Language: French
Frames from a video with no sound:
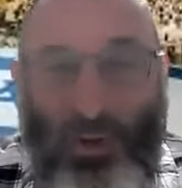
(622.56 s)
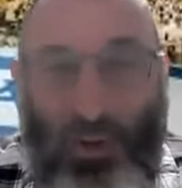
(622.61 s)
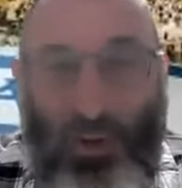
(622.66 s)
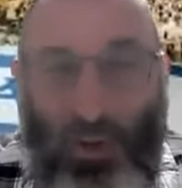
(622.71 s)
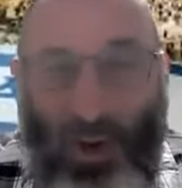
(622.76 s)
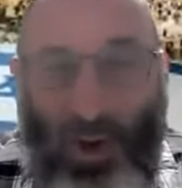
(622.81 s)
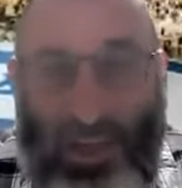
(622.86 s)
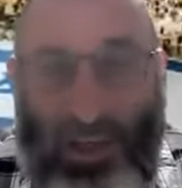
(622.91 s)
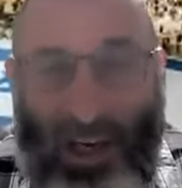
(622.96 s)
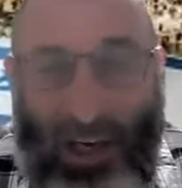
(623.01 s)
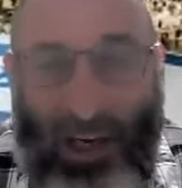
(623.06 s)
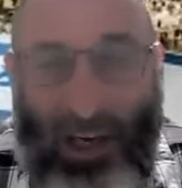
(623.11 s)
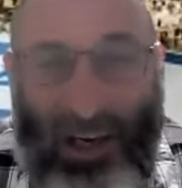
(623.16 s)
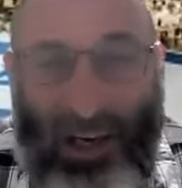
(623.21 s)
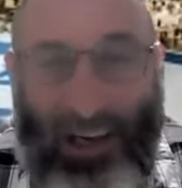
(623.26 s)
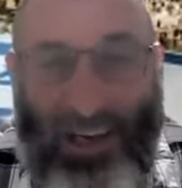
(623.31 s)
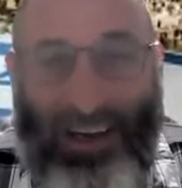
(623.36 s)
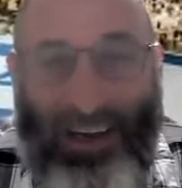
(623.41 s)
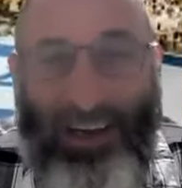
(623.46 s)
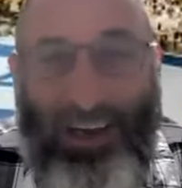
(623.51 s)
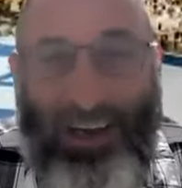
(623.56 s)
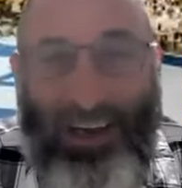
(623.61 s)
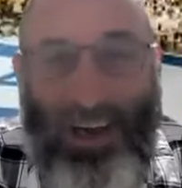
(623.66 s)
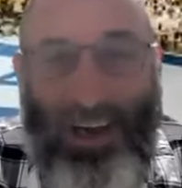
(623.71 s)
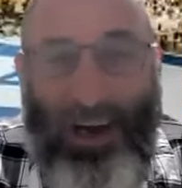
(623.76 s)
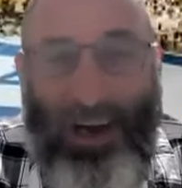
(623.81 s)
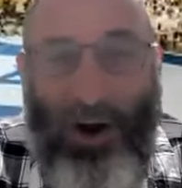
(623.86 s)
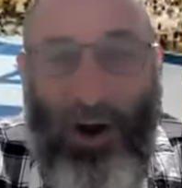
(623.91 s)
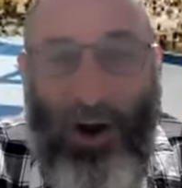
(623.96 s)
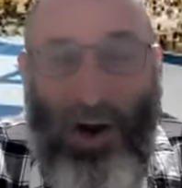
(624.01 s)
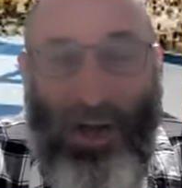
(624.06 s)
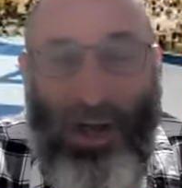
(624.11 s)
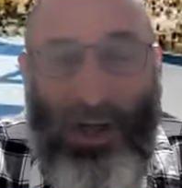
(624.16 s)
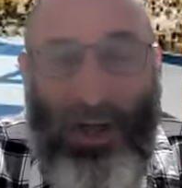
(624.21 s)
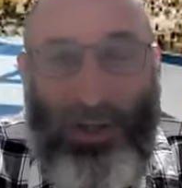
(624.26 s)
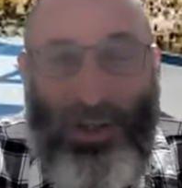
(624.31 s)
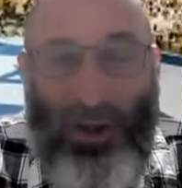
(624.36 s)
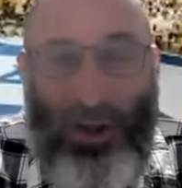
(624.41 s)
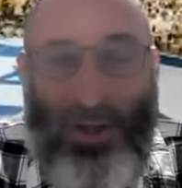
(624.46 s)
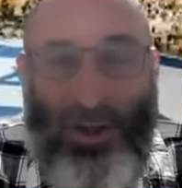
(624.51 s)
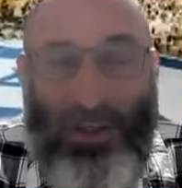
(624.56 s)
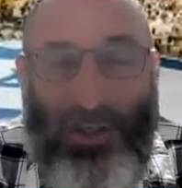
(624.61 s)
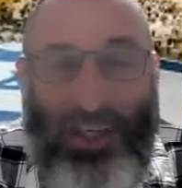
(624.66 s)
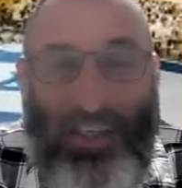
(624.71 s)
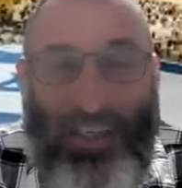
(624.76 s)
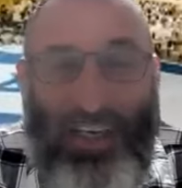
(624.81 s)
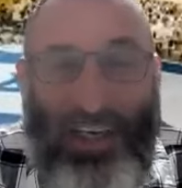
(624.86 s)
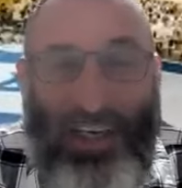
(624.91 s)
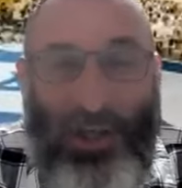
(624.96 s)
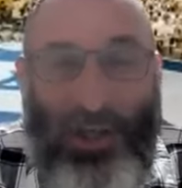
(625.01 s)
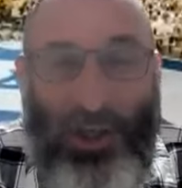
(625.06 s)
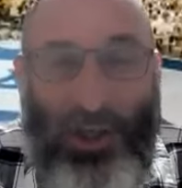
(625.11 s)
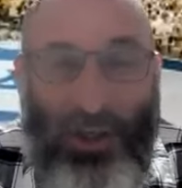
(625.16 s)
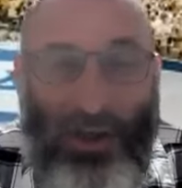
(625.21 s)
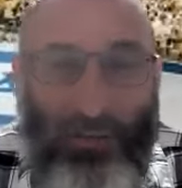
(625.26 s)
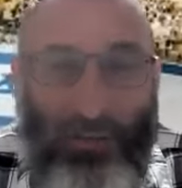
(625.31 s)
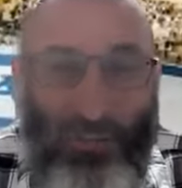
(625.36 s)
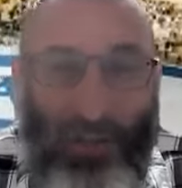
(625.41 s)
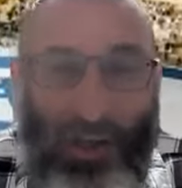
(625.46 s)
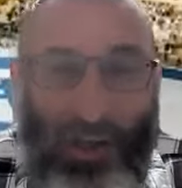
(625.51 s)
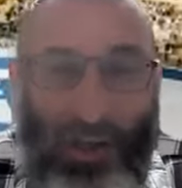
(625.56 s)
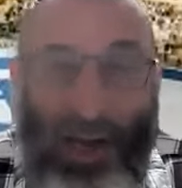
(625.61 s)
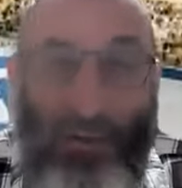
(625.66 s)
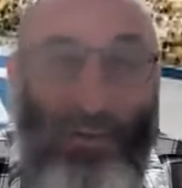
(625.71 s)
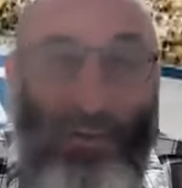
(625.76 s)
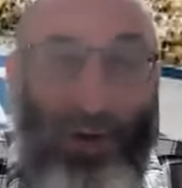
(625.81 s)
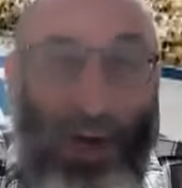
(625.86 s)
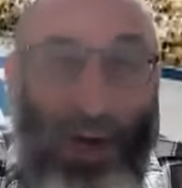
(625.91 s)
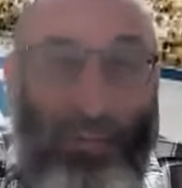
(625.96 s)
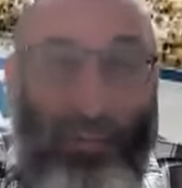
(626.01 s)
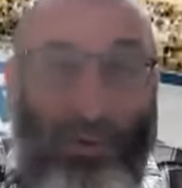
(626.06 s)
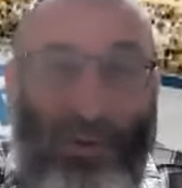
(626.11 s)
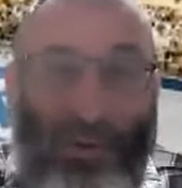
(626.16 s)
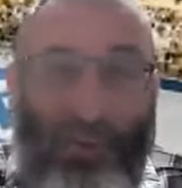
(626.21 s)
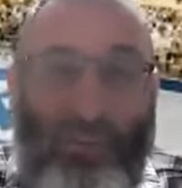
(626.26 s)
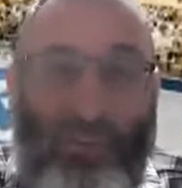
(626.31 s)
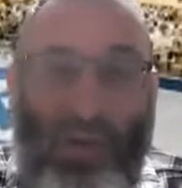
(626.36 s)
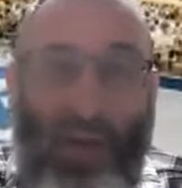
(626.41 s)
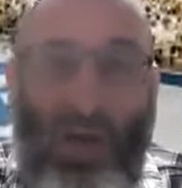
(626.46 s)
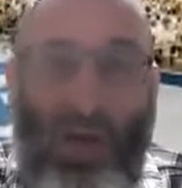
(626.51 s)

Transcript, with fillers: de soigner les, gens, d'aider les gens Et elle me répond,